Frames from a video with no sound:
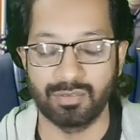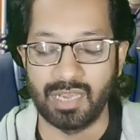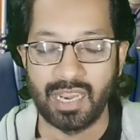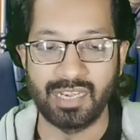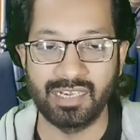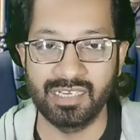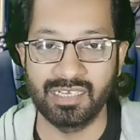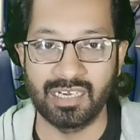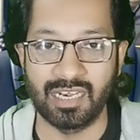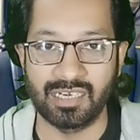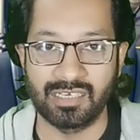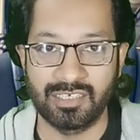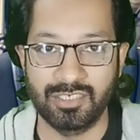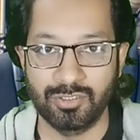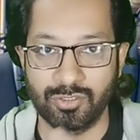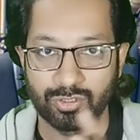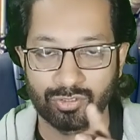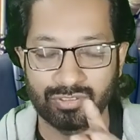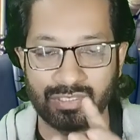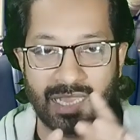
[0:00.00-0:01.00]
आईडी कार्ड की
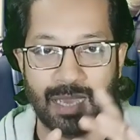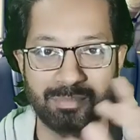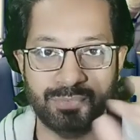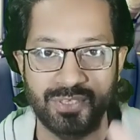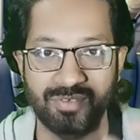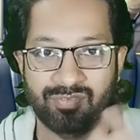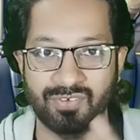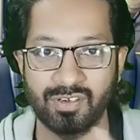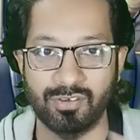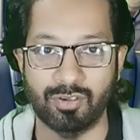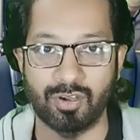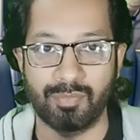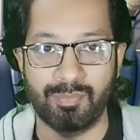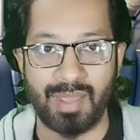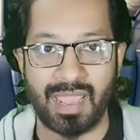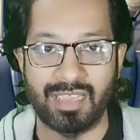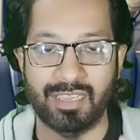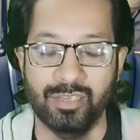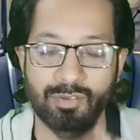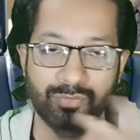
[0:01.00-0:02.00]
जो स्नैप थी फ्रंट और
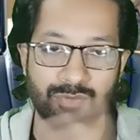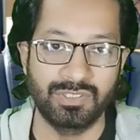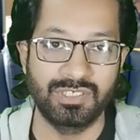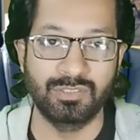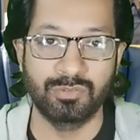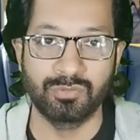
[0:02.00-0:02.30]
बैक की उन्हीं